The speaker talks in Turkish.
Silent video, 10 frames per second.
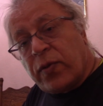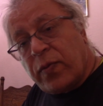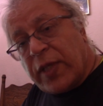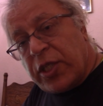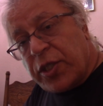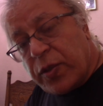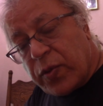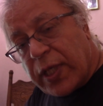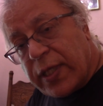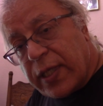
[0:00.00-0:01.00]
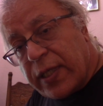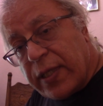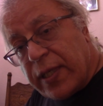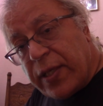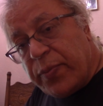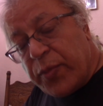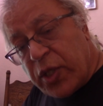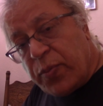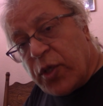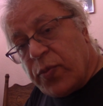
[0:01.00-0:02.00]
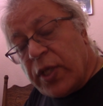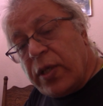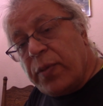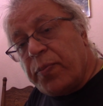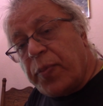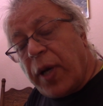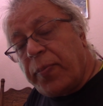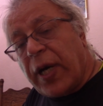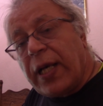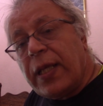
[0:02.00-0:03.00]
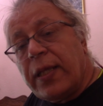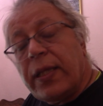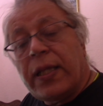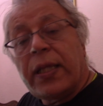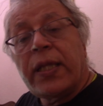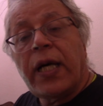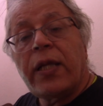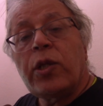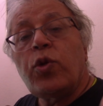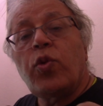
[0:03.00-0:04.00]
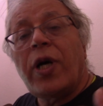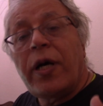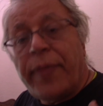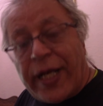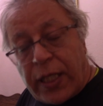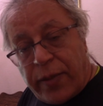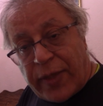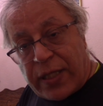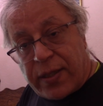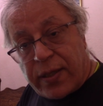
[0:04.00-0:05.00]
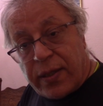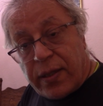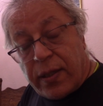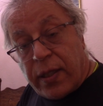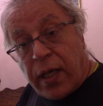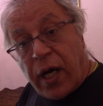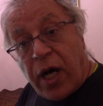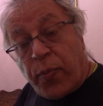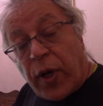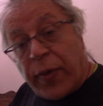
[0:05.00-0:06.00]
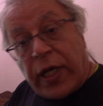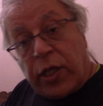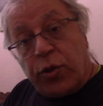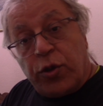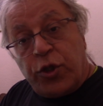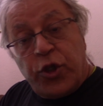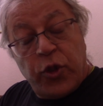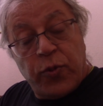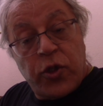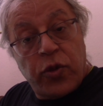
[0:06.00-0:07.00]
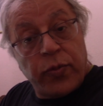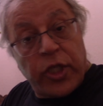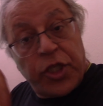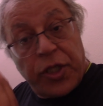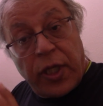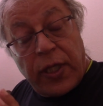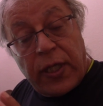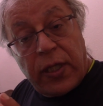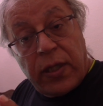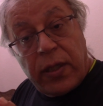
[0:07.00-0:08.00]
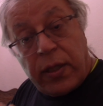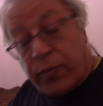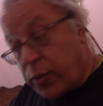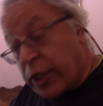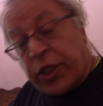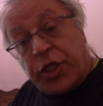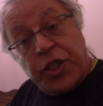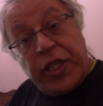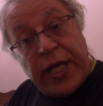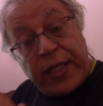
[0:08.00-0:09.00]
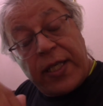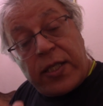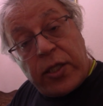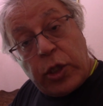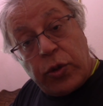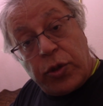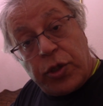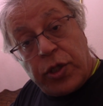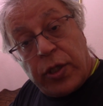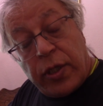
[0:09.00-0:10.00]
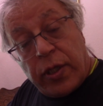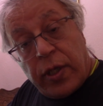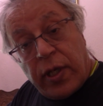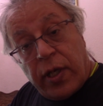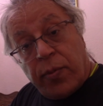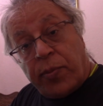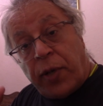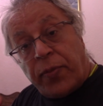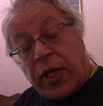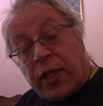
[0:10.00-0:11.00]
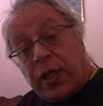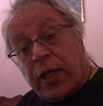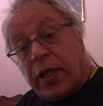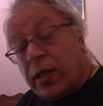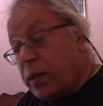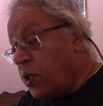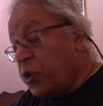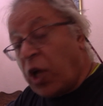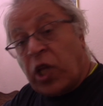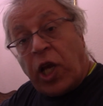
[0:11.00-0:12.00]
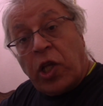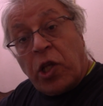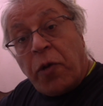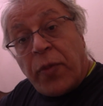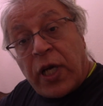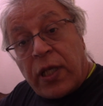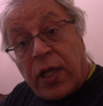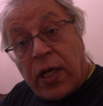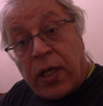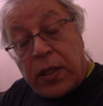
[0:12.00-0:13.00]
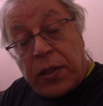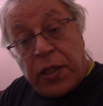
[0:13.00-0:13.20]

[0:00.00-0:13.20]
olman için dua eder. Bir mümin papaydan dua beklemez. Ha papayla görüşür müsün maşallah. Barış için herkesle görüş. Papayla, Dalai Lama'yla,